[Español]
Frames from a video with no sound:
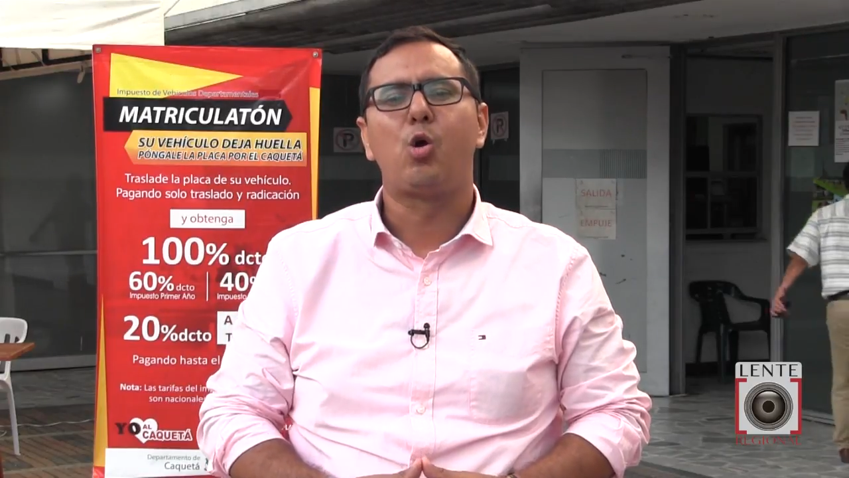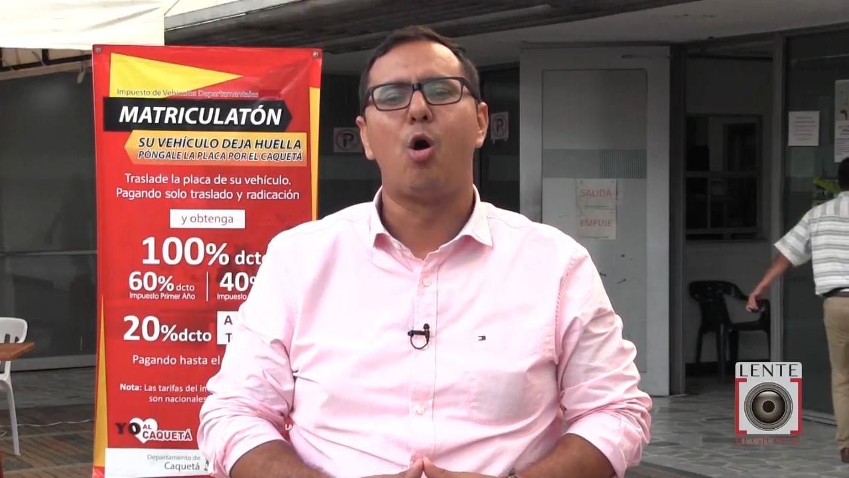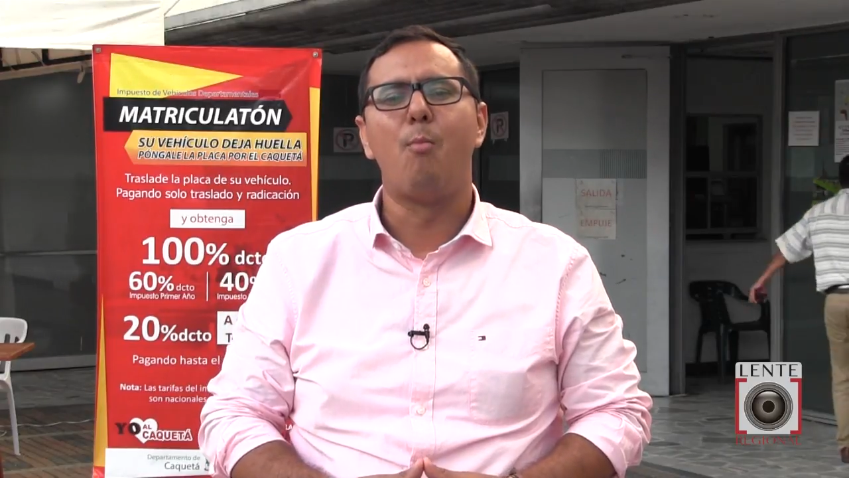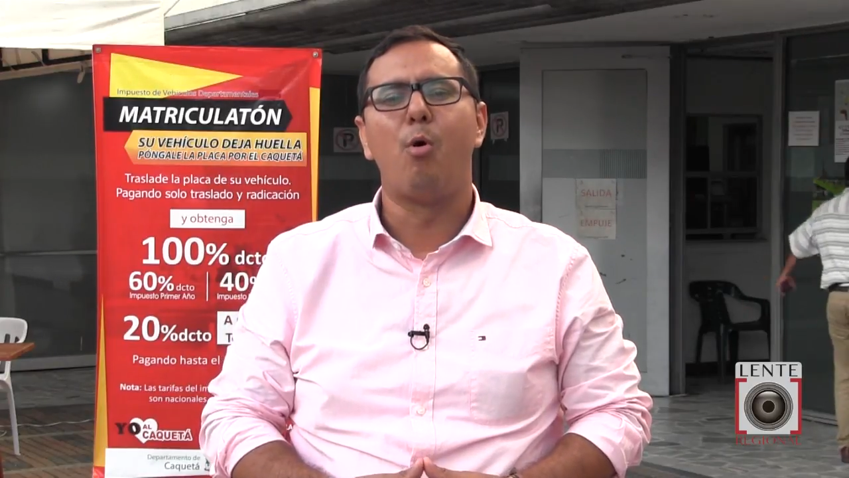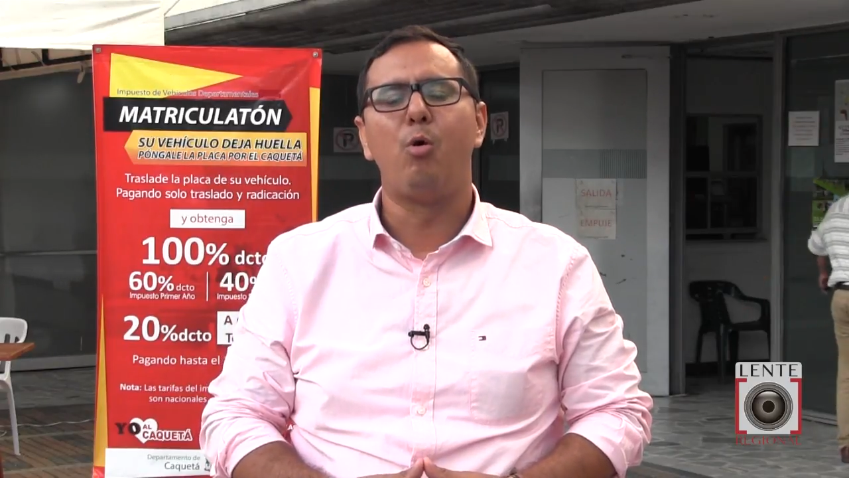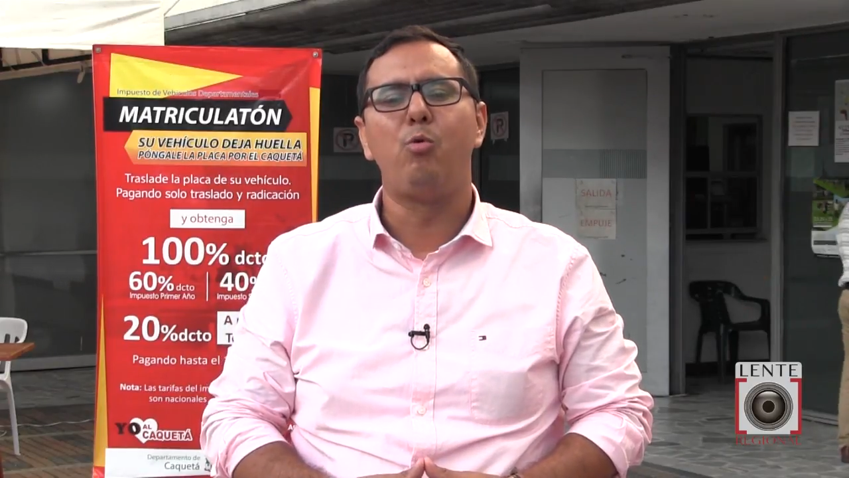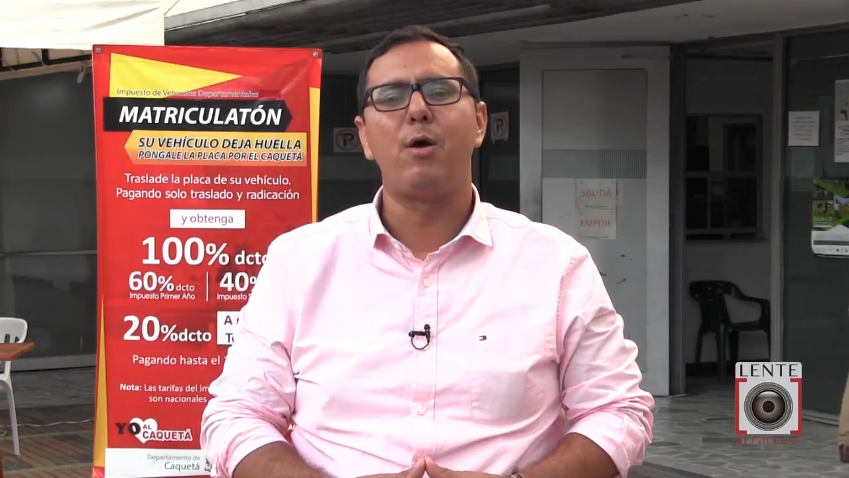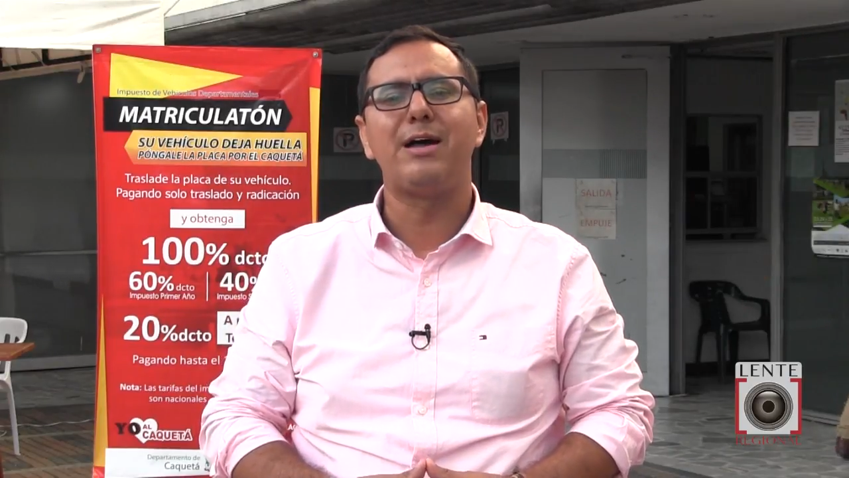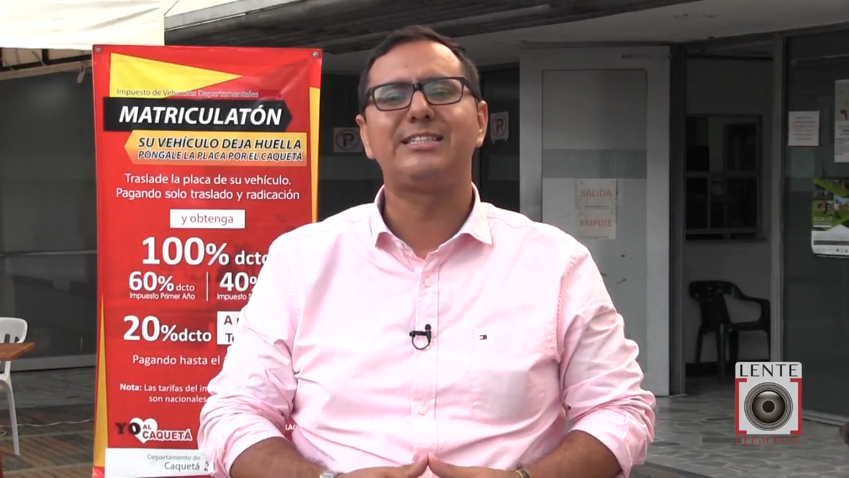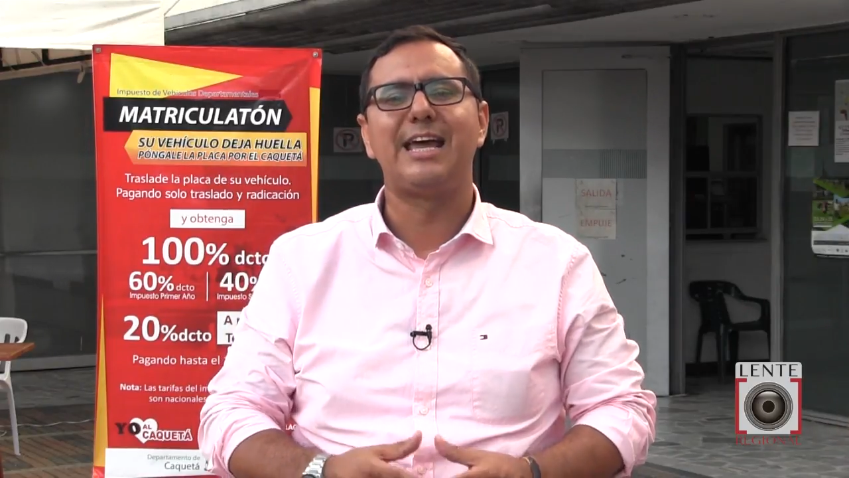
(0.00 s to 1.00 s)
como
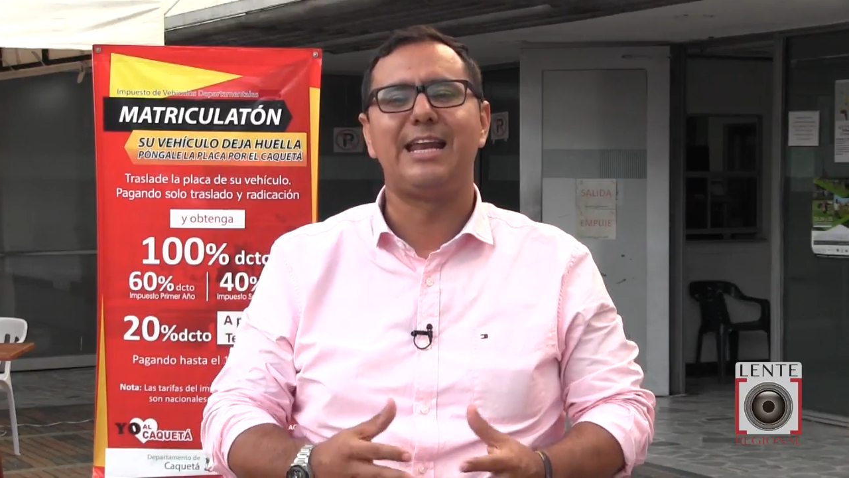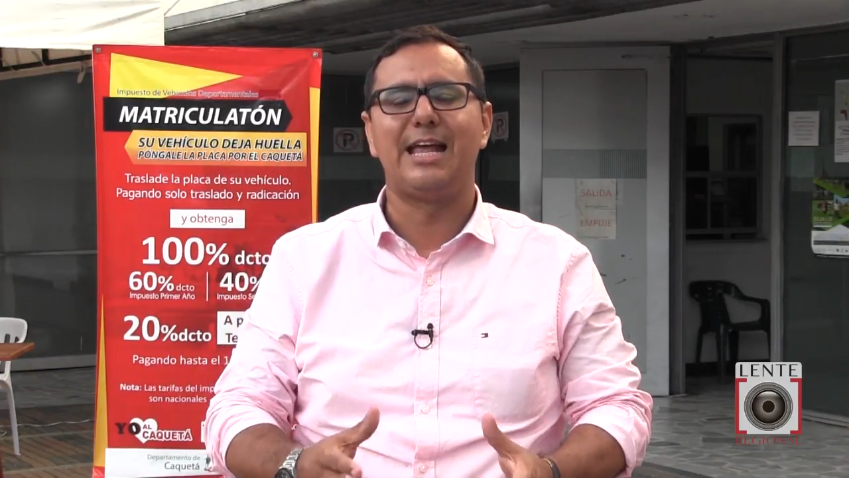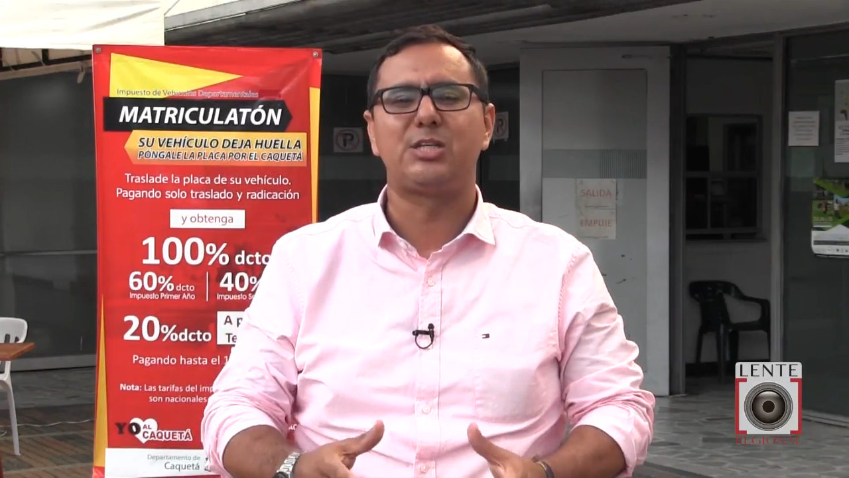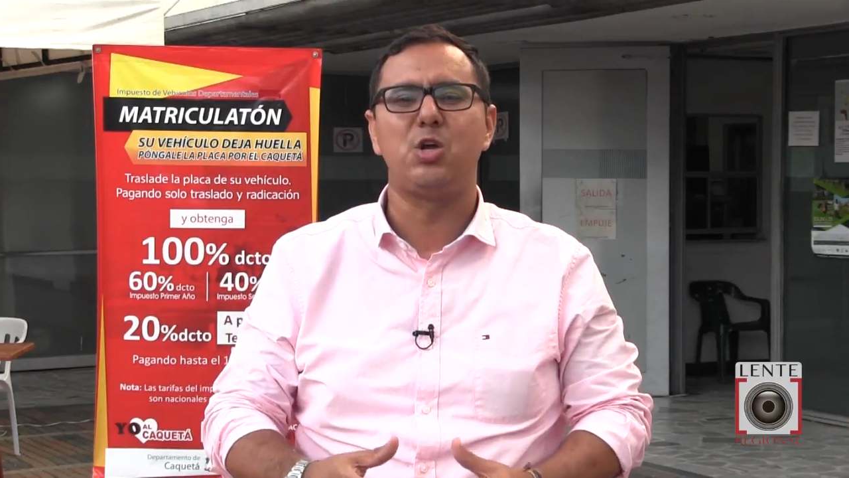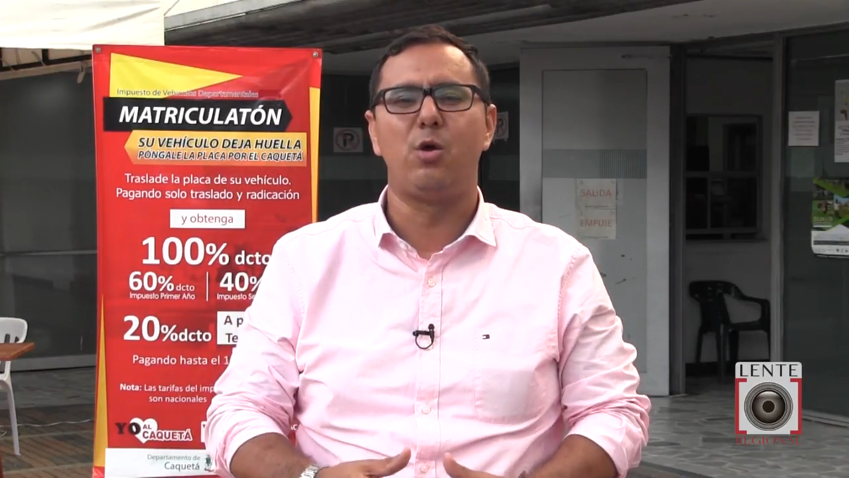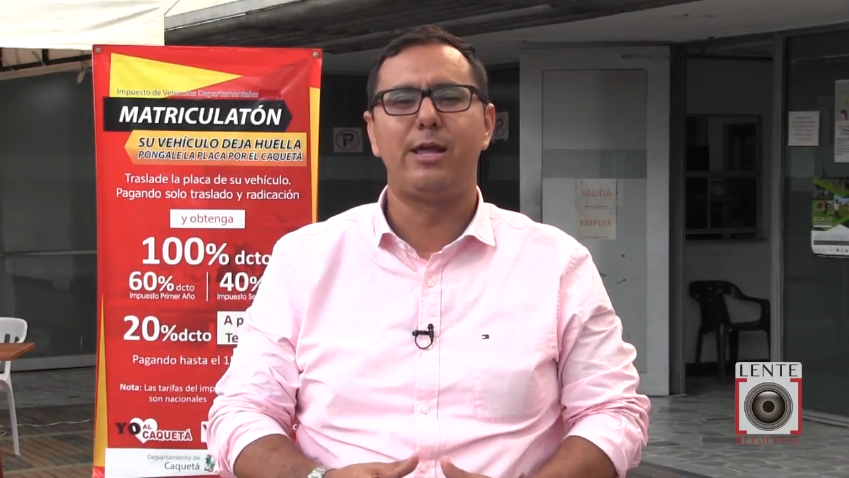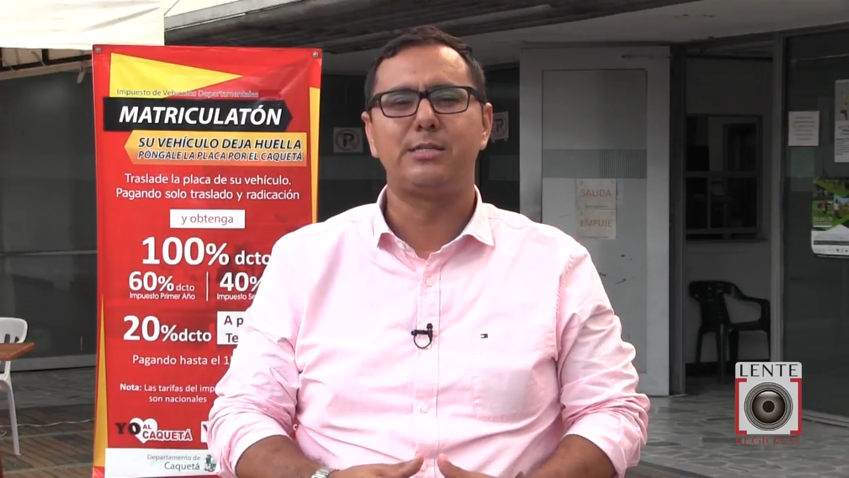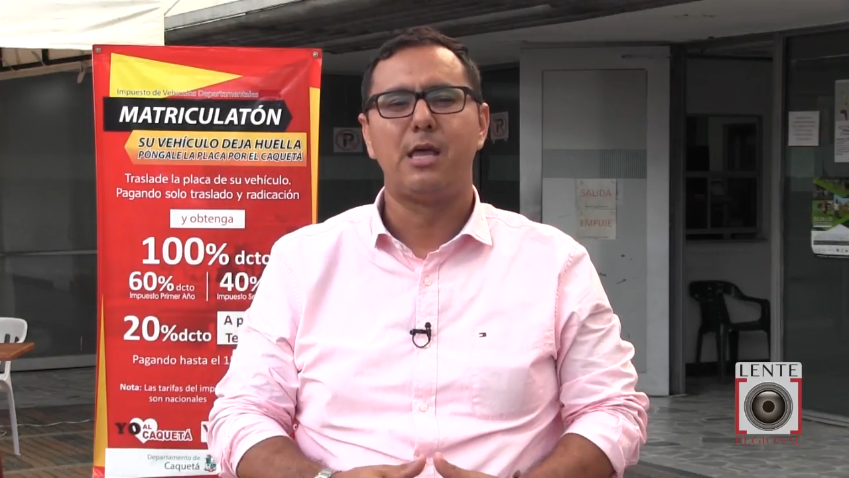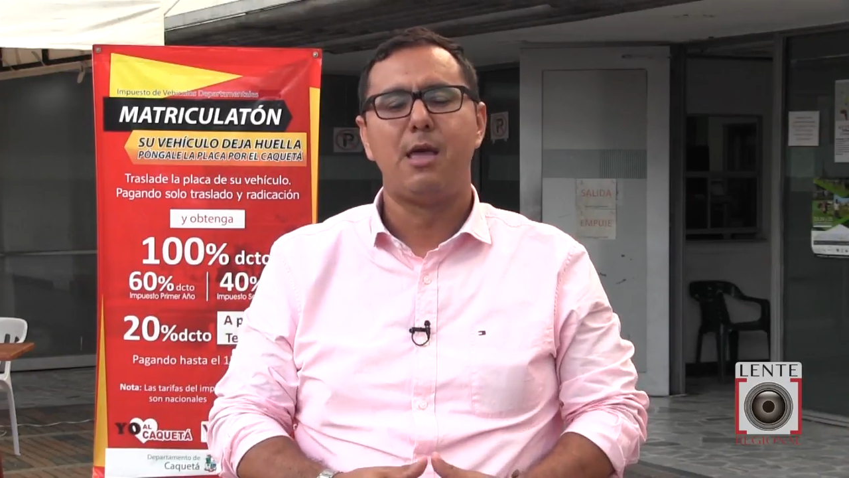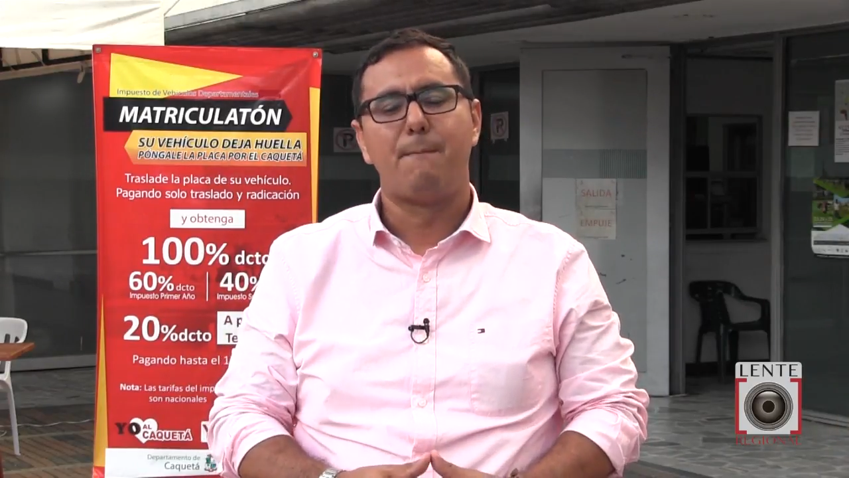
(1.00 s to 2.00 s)
nuevas
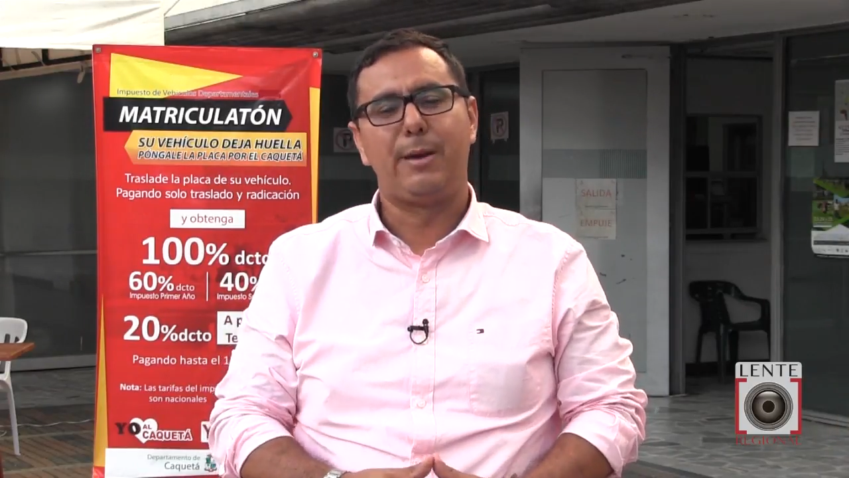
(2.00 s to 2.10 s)
generaciones